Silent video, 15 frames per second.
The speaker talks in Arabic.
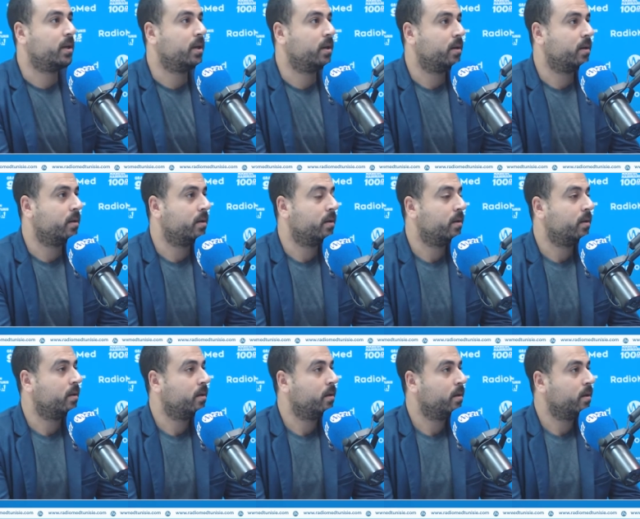آه،
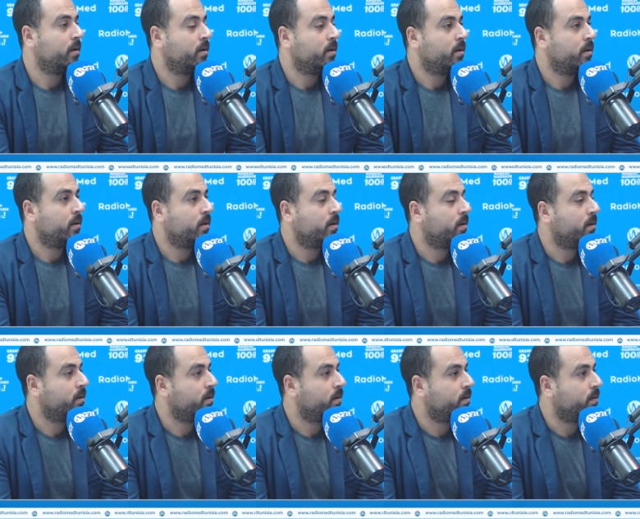معناتها
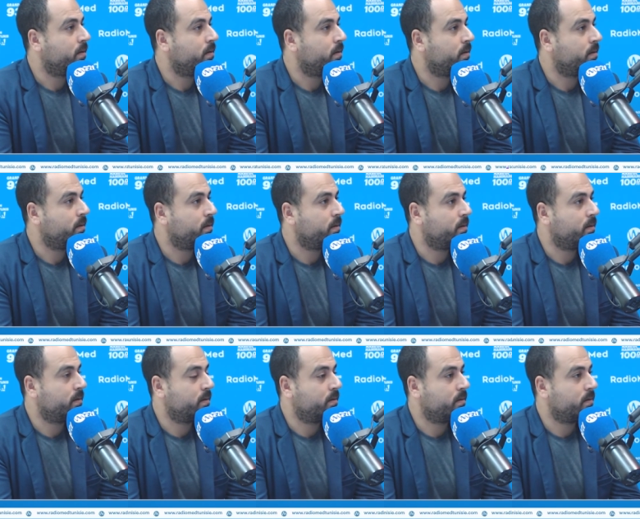آه، معناتها
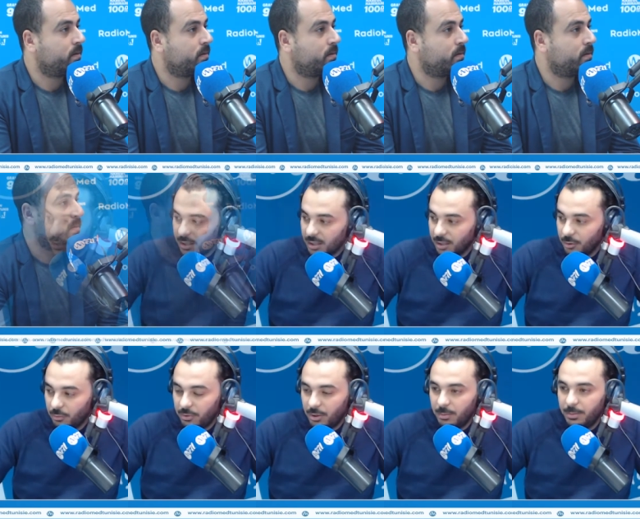معناتها شهر
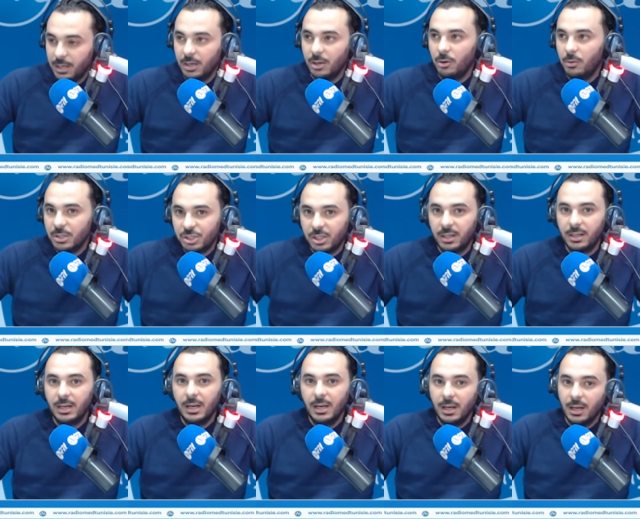نوفمبر اللي هو شهر
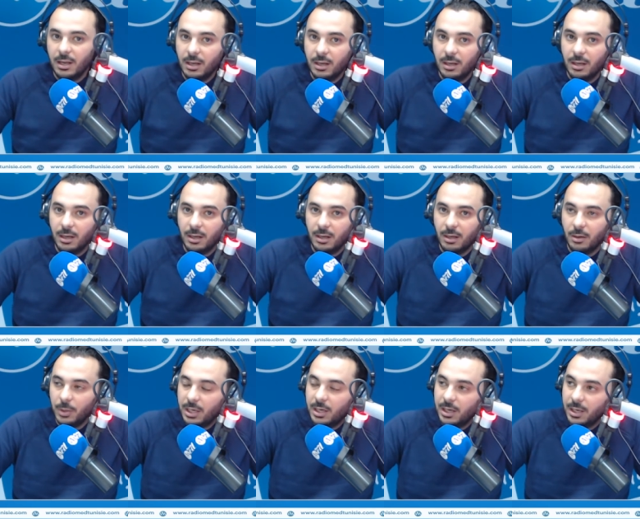آه،
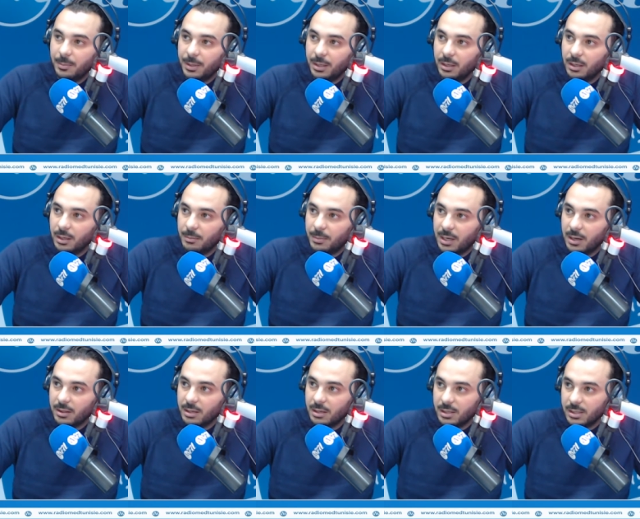الوقايه من مرض
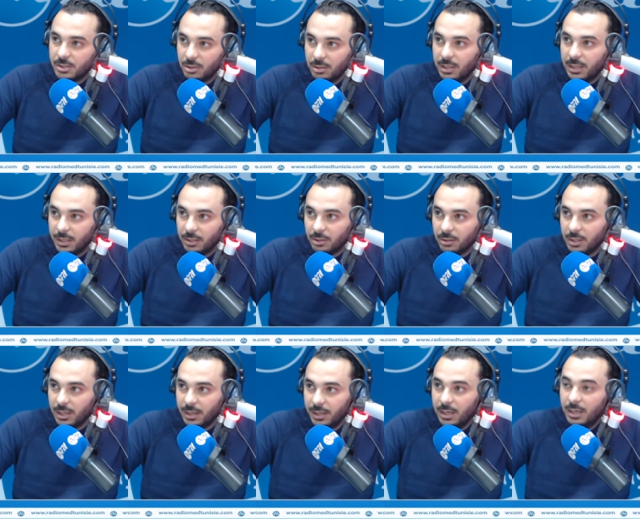السكري دونك
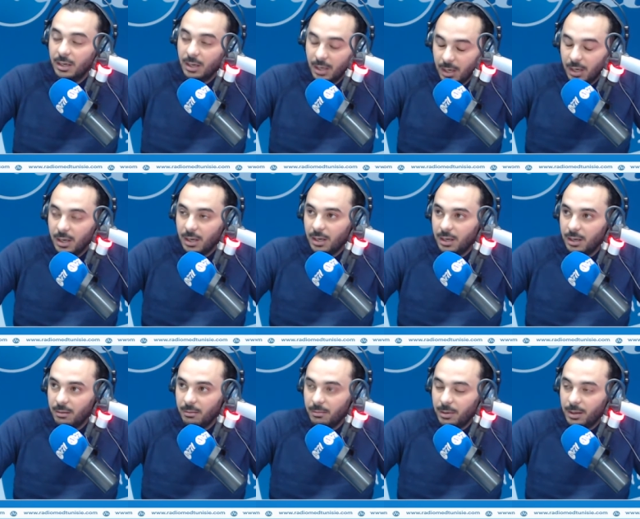لهنا إيه.
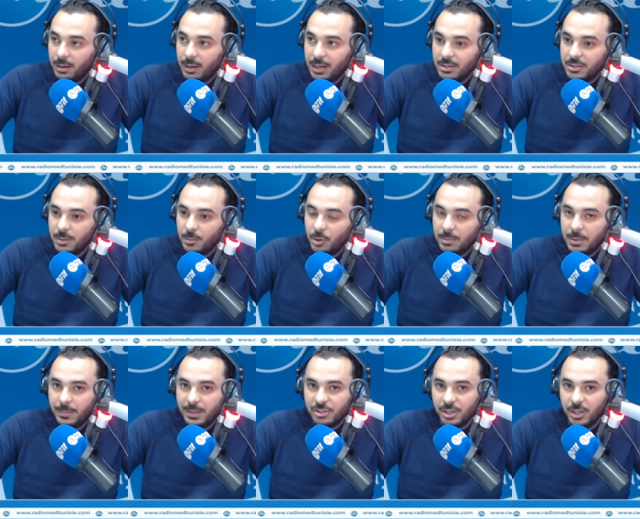حاجه مهمه
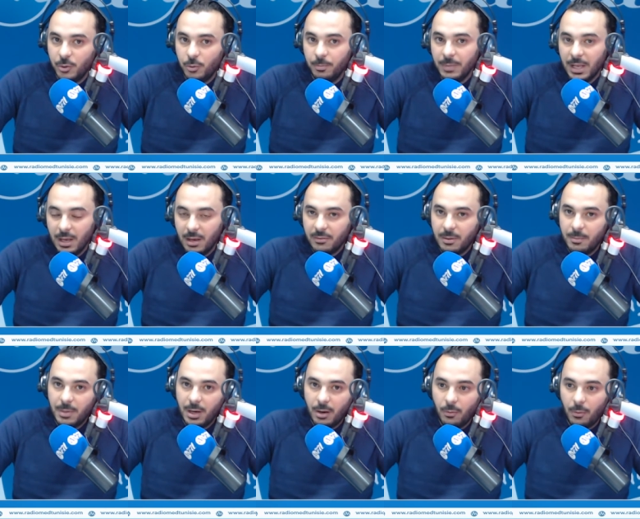برشا انه
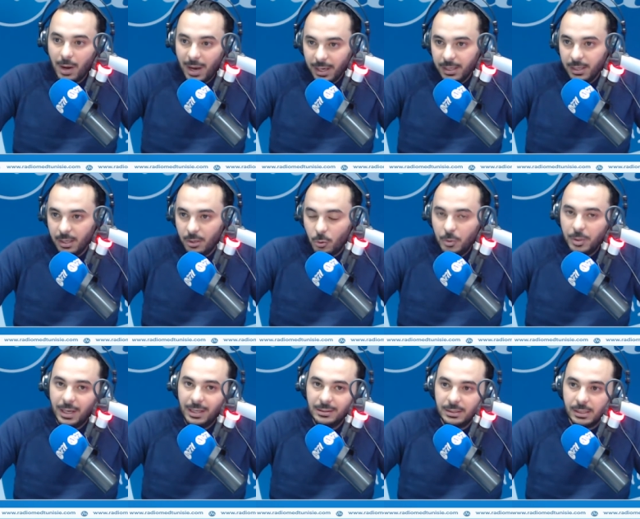فما وعي يكون
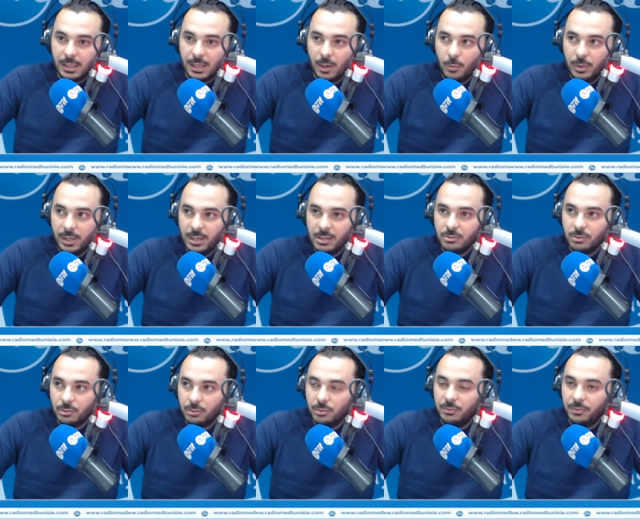عند الاولياء
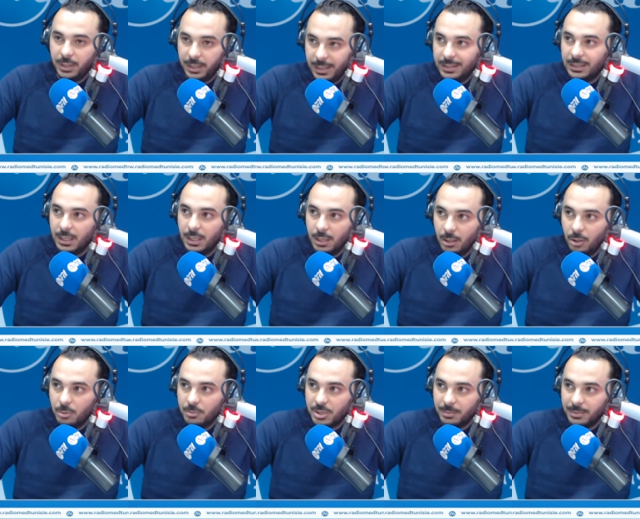سورتو في حكايه
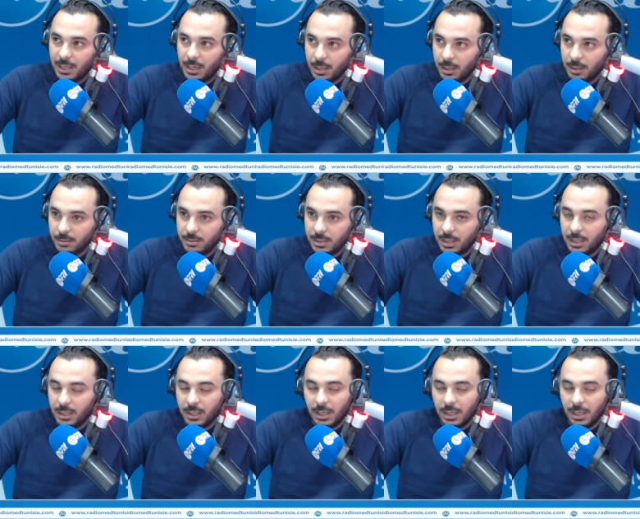اللمجه نتاع الصغار